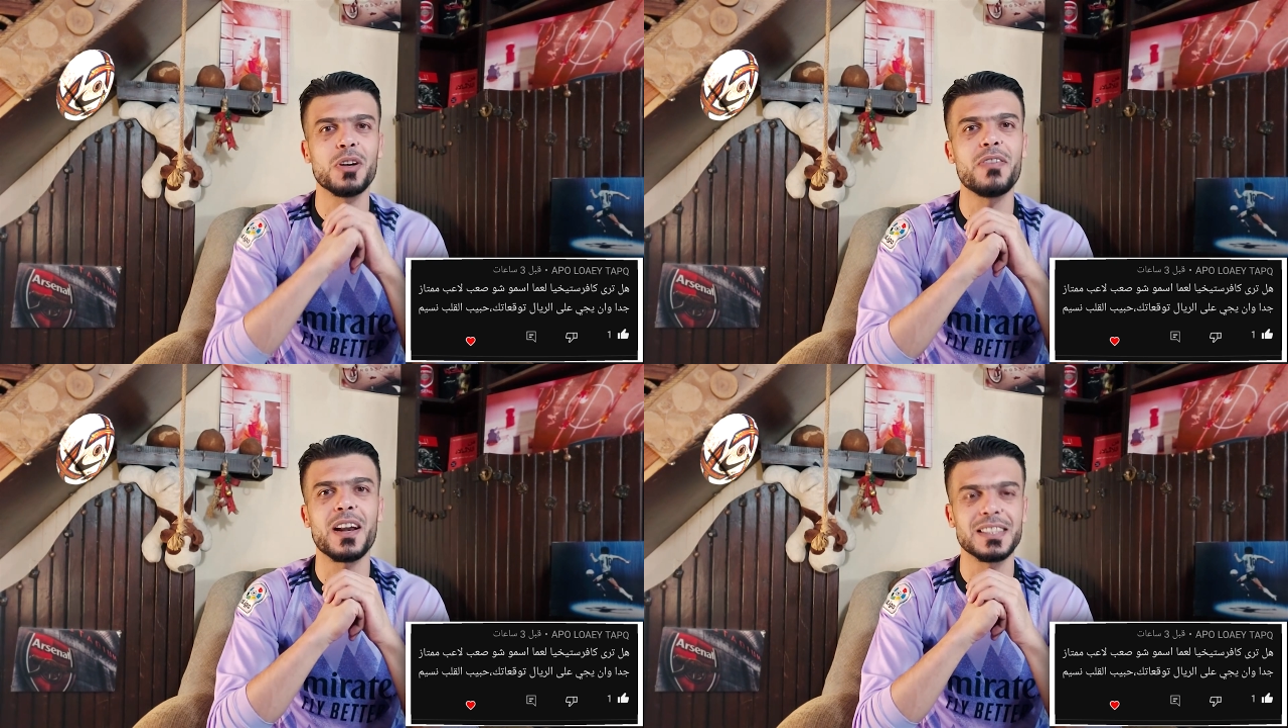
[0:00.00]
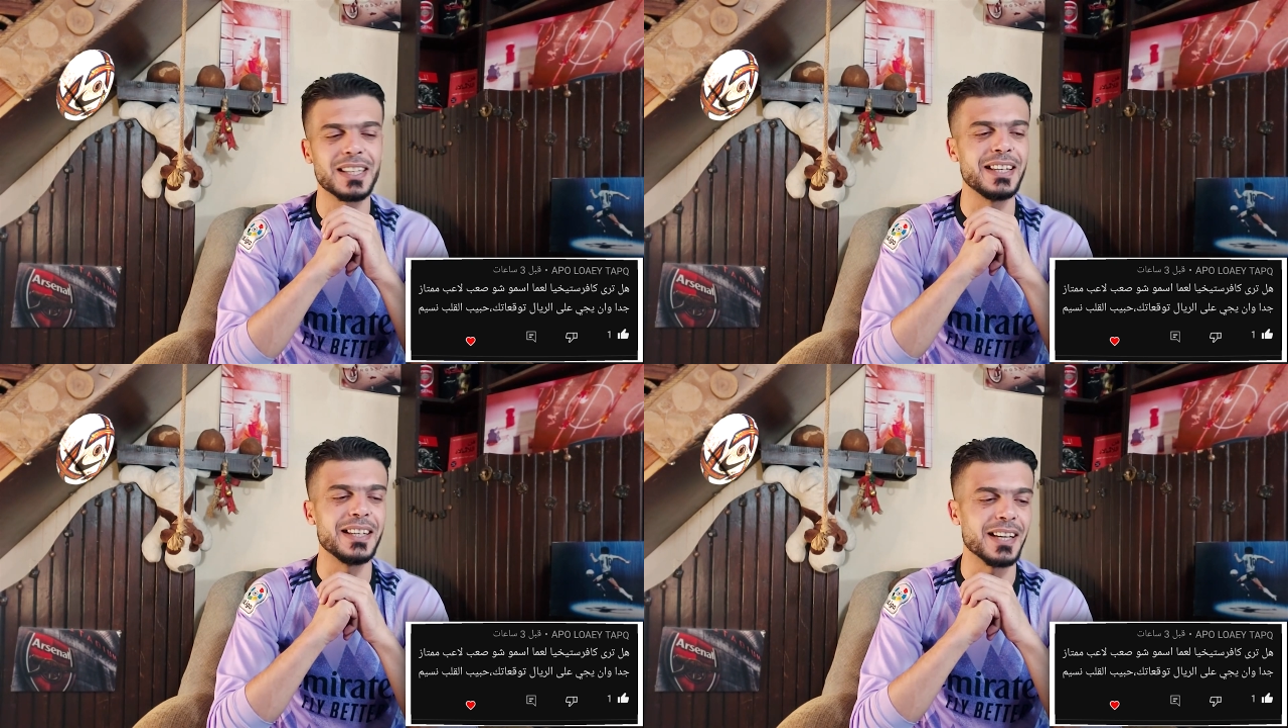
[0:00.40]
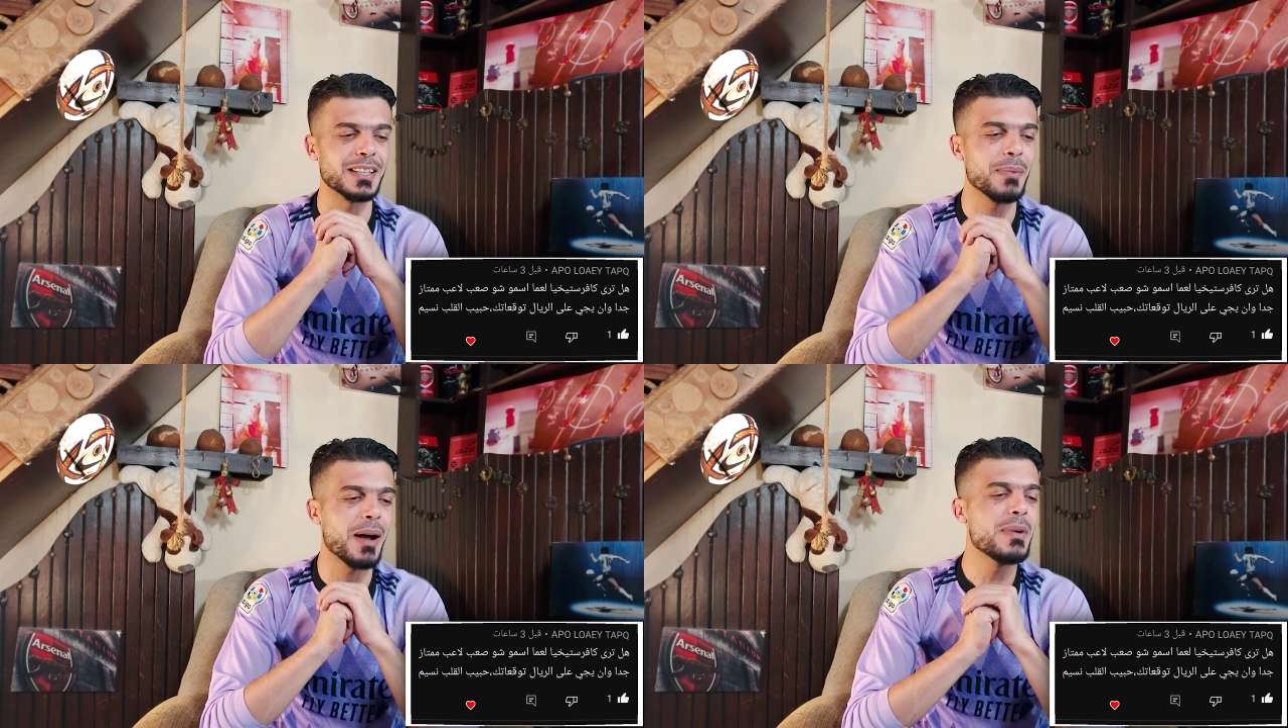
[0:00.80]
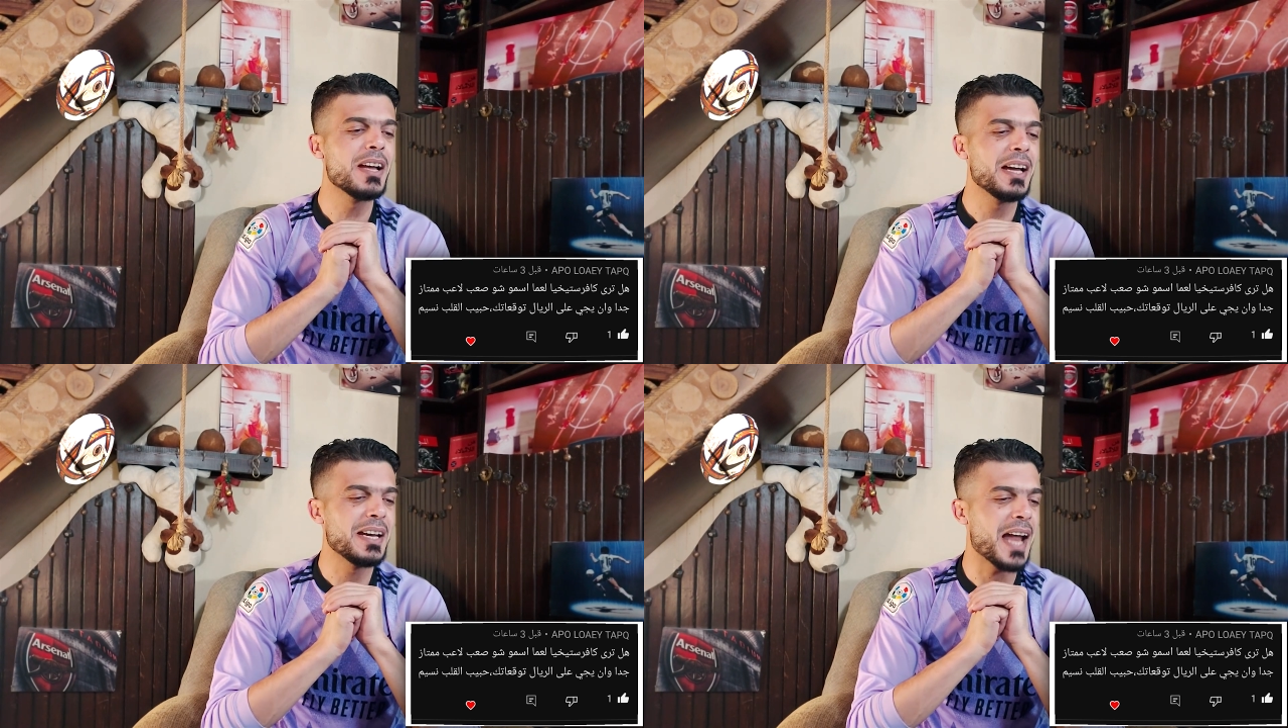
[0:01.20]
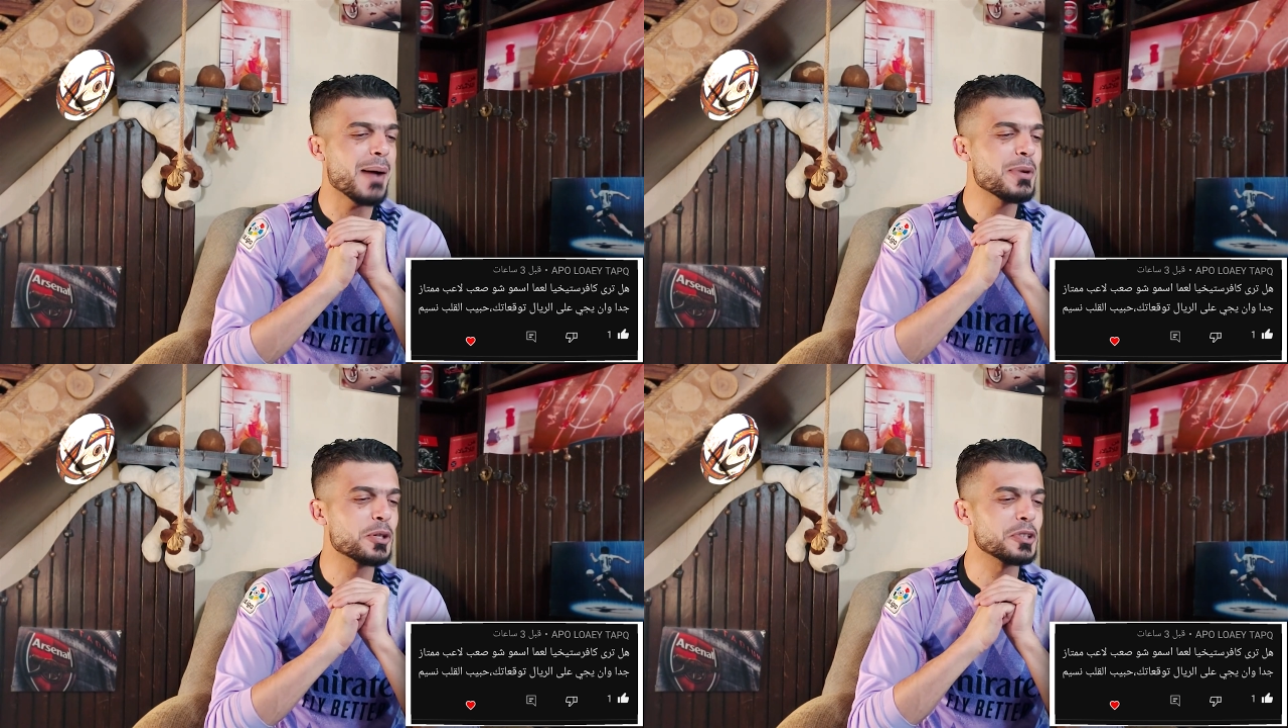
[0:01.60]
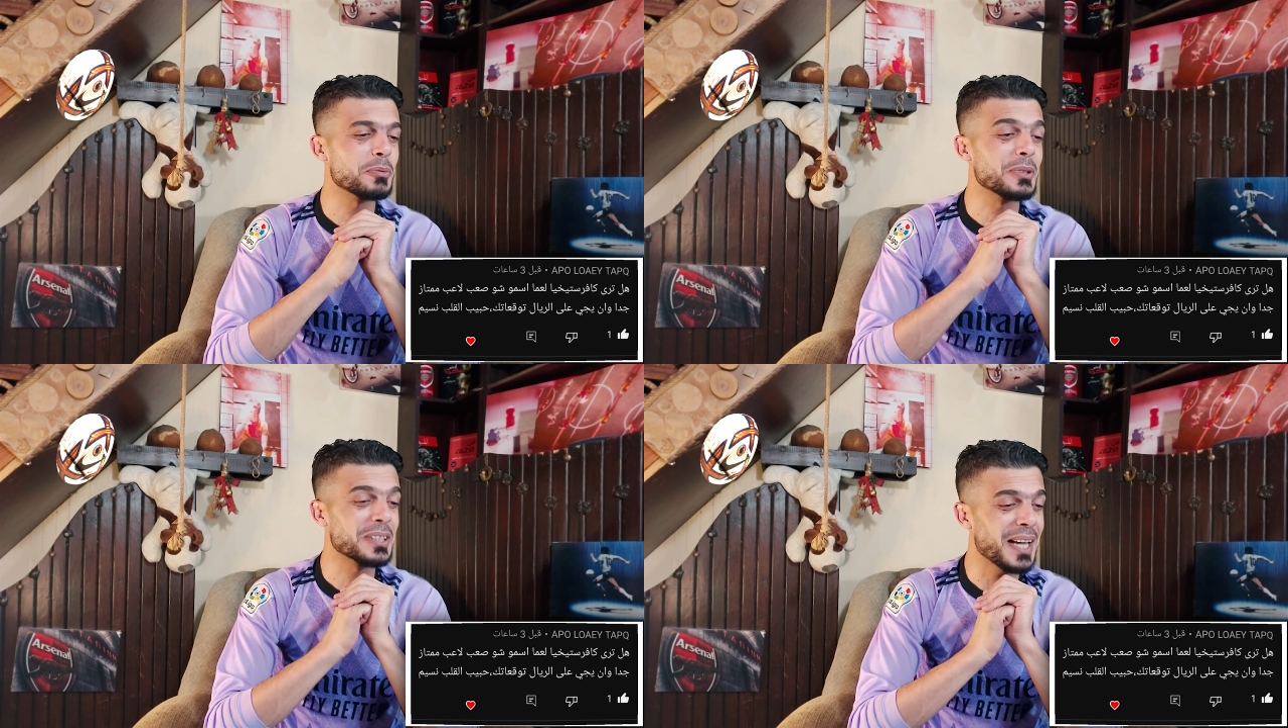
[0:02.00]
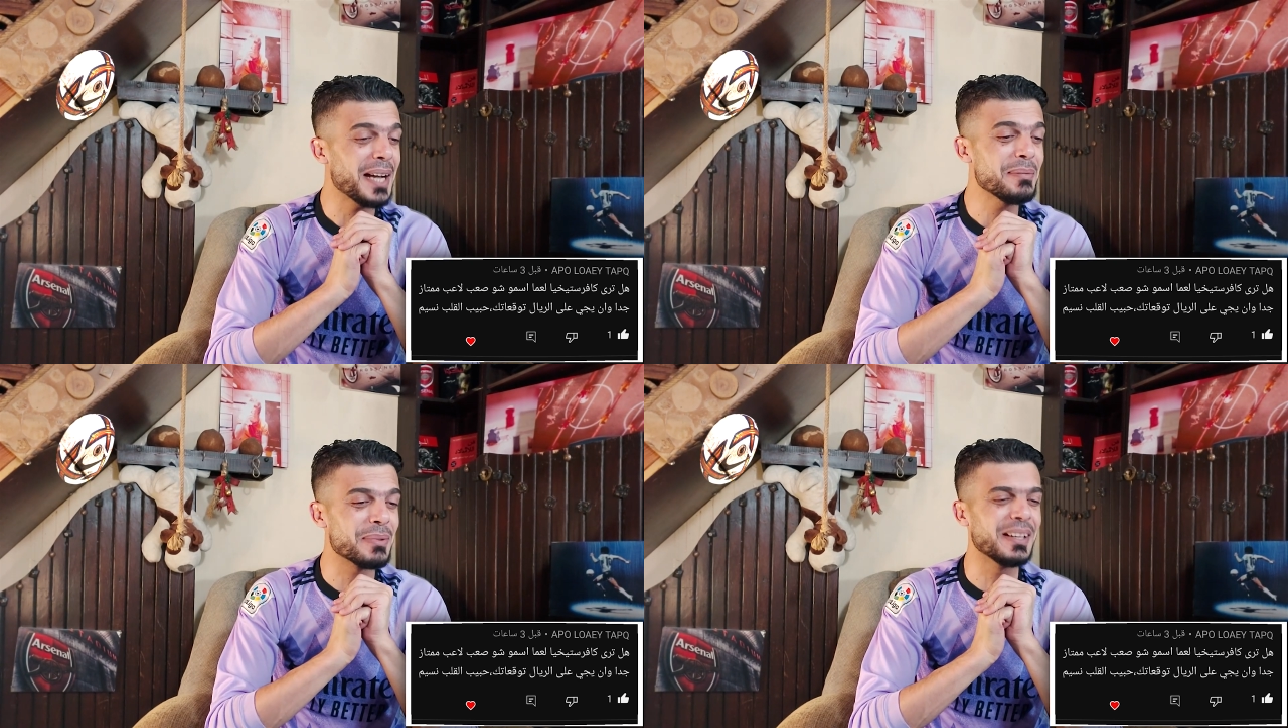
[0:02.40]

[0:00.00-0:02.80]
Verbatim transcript: كفرتسخيليا تمام العمى شو اسمه الصعب